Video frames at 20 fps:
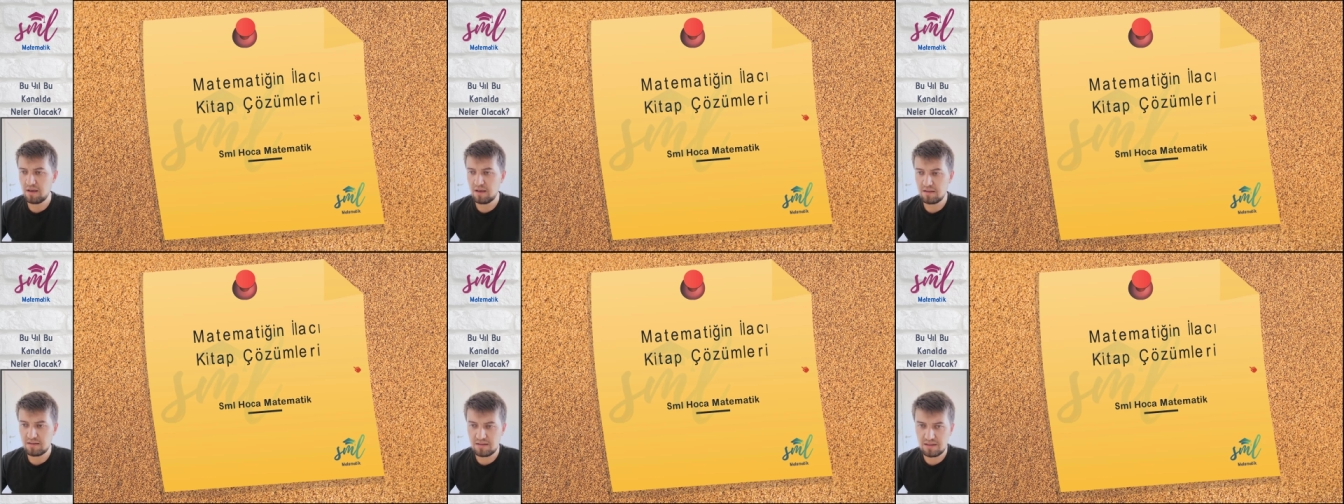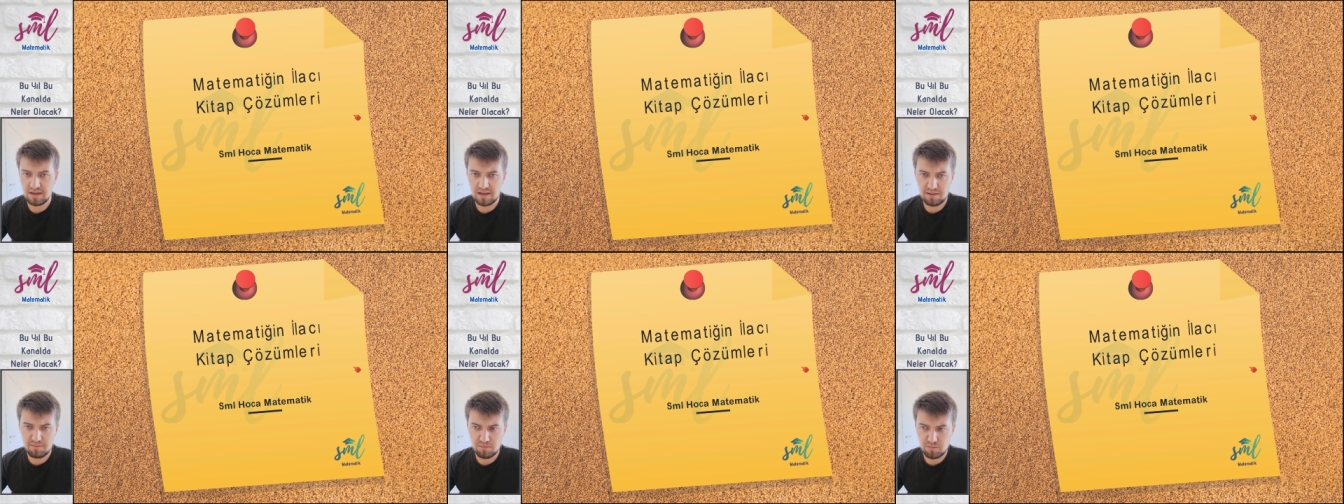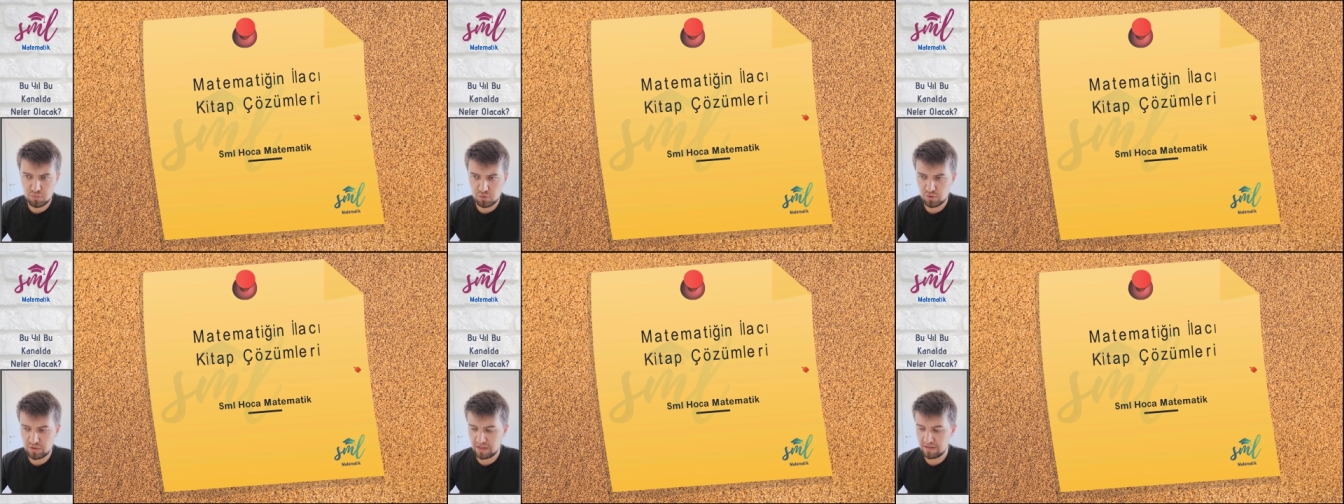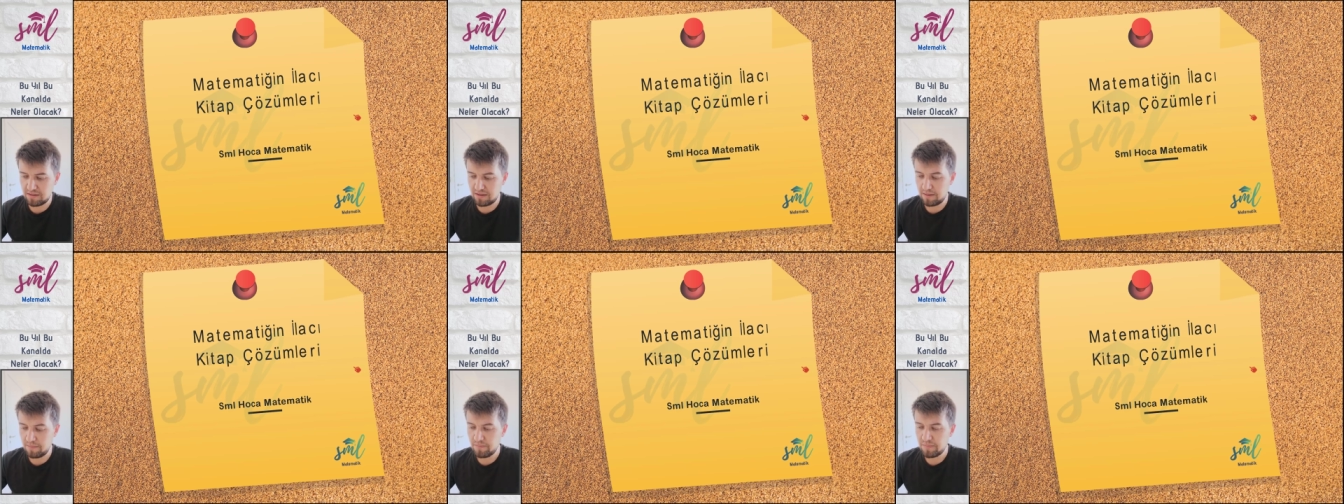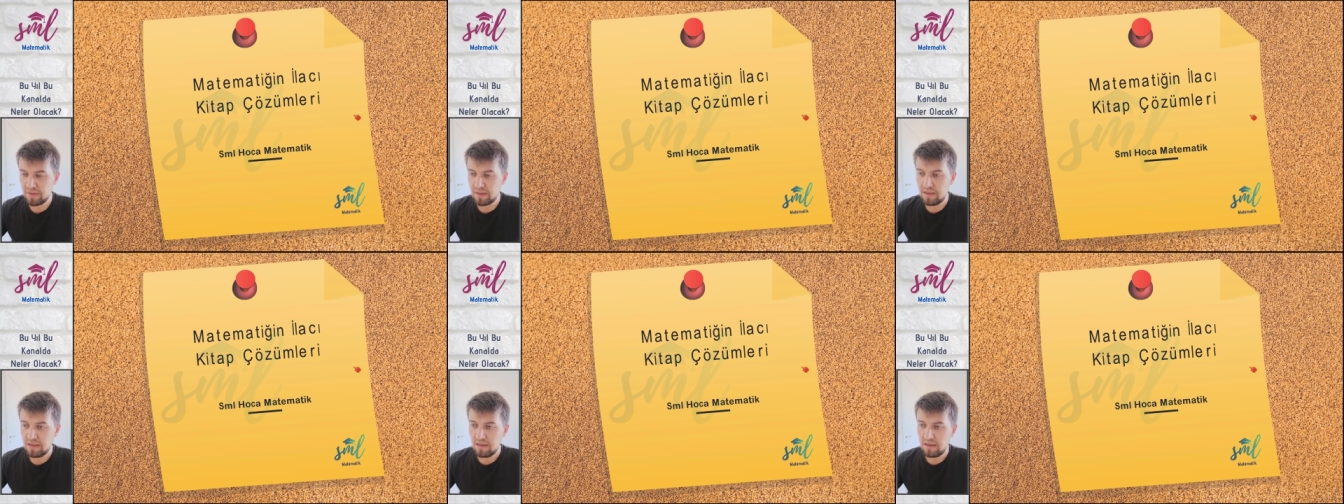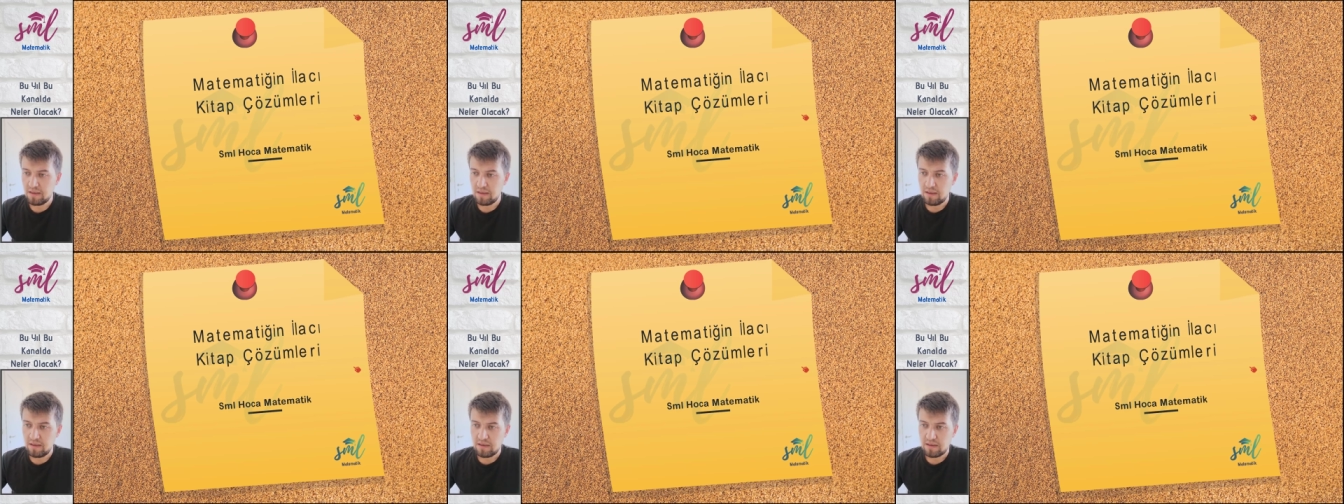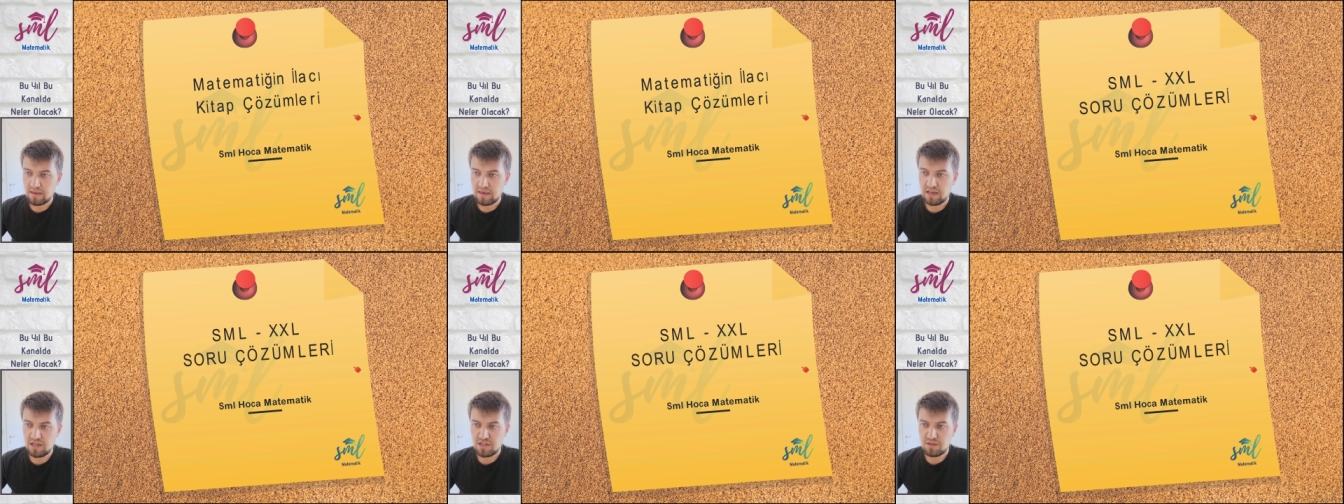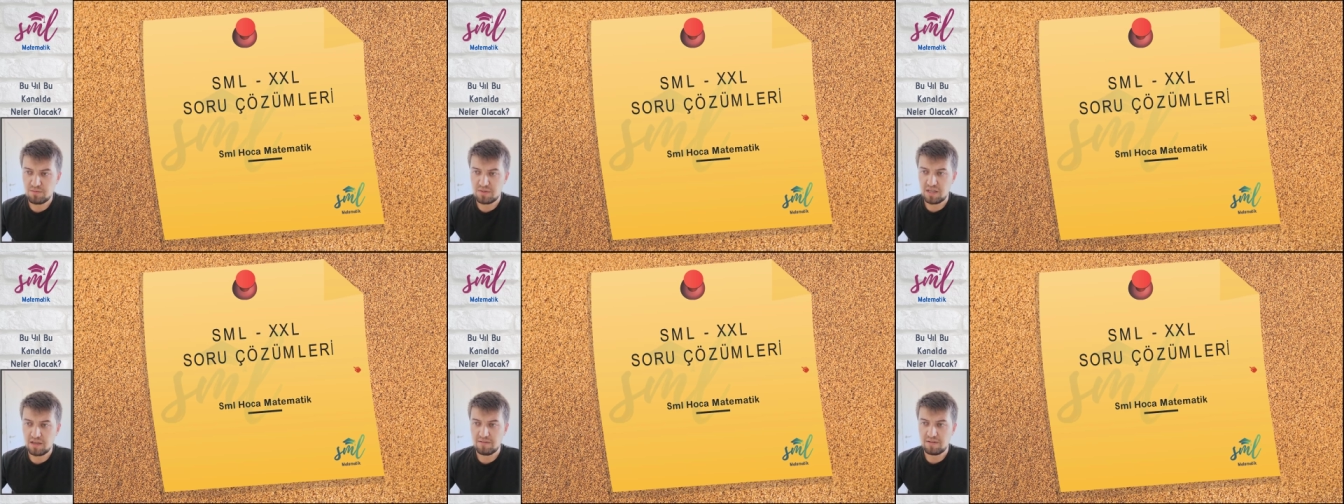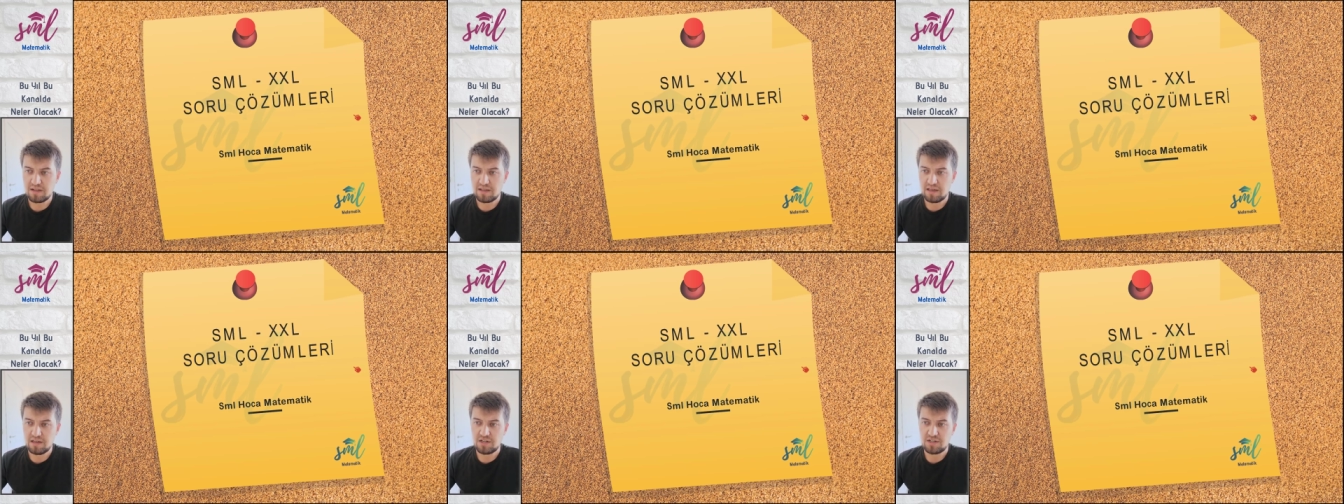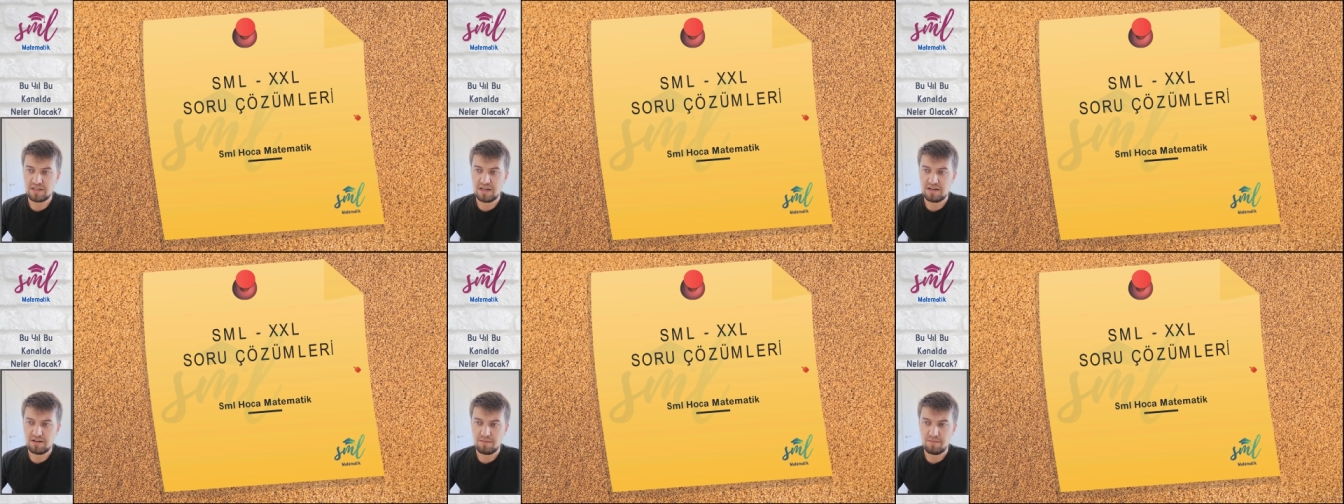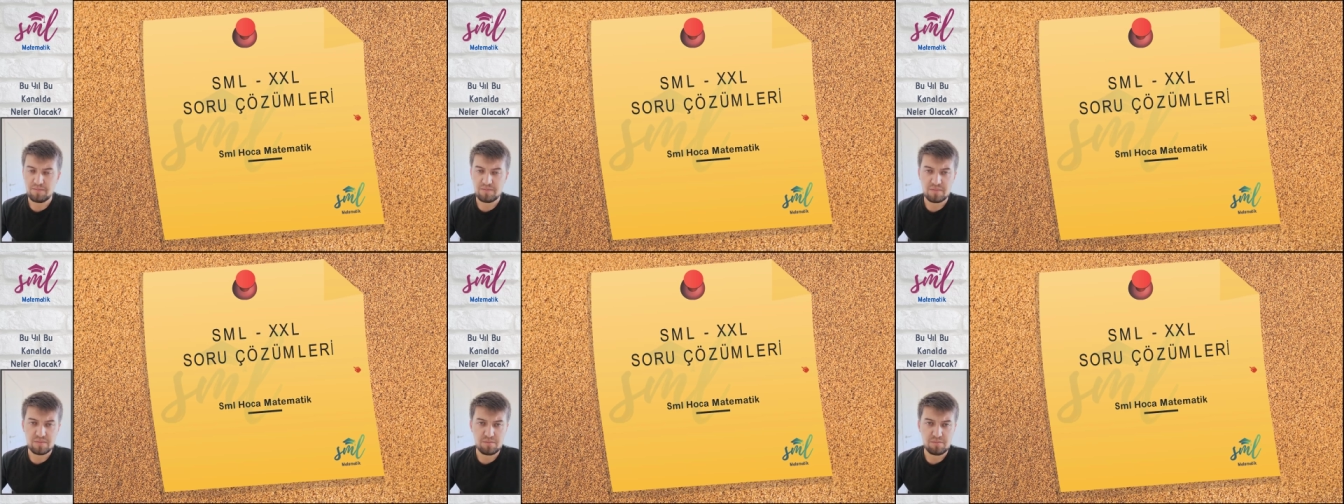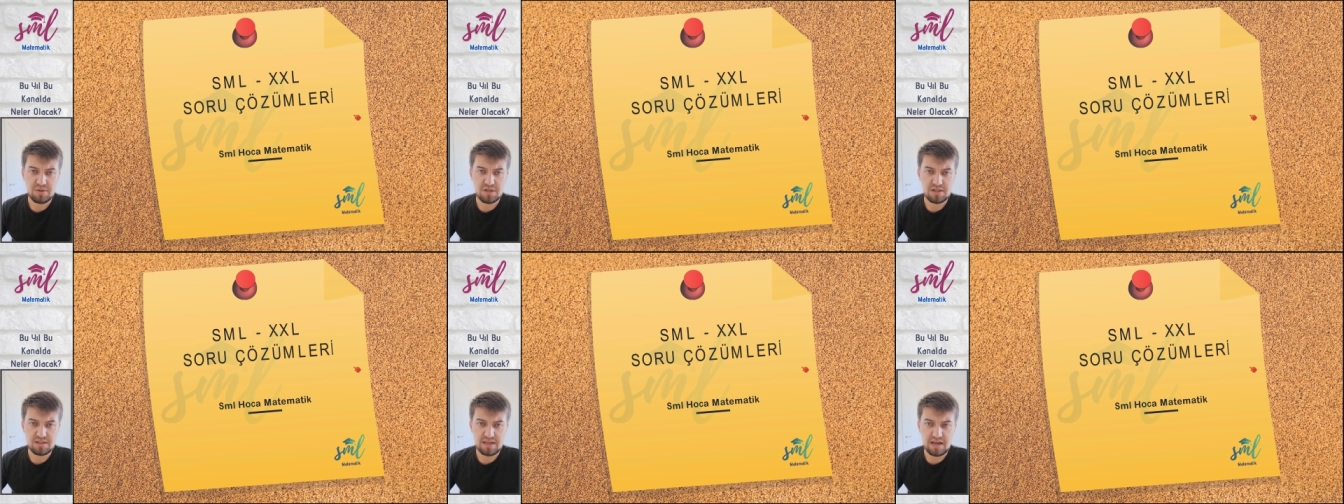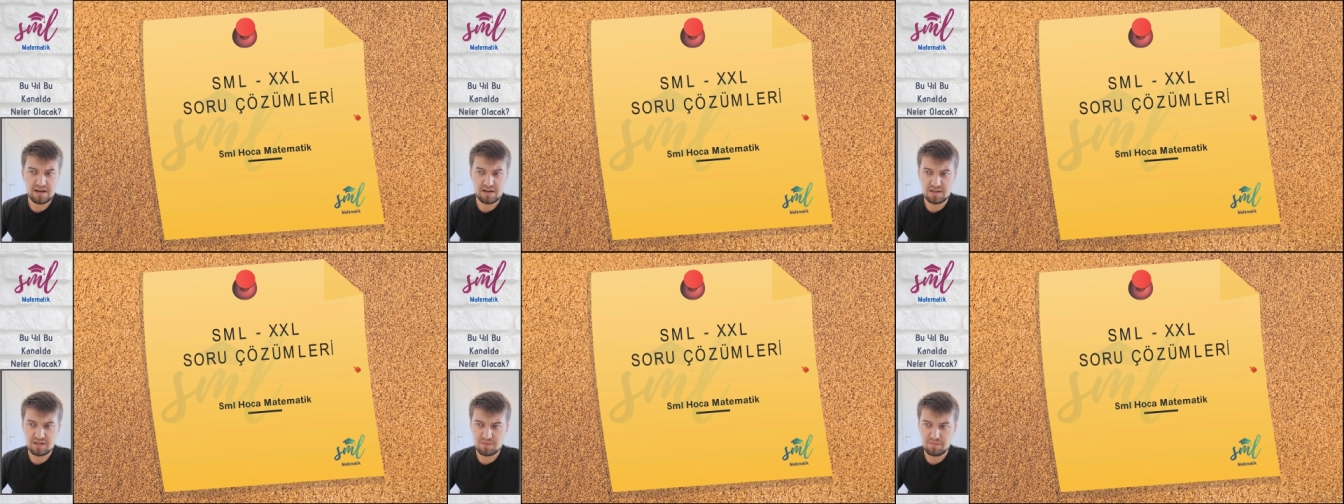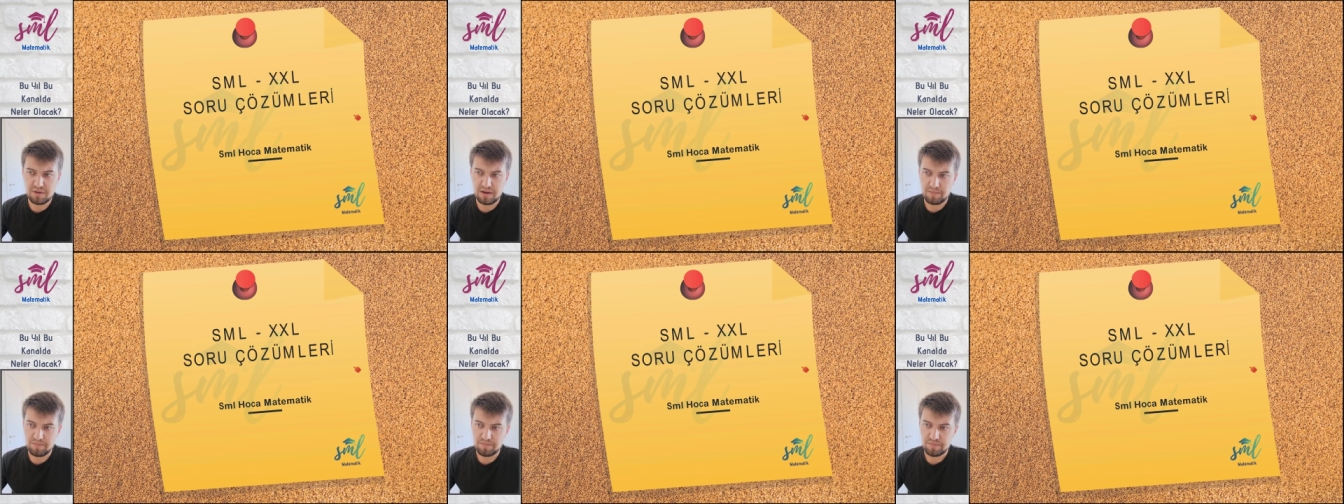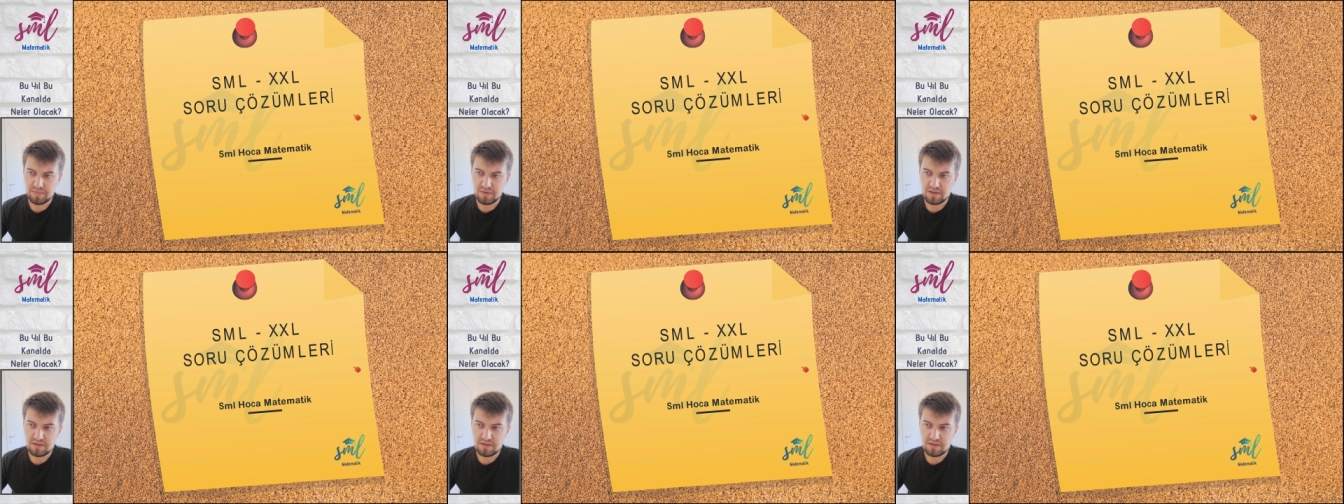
e, diyelim buradan da. Geçtim sevgili gençler bir diğer kısma.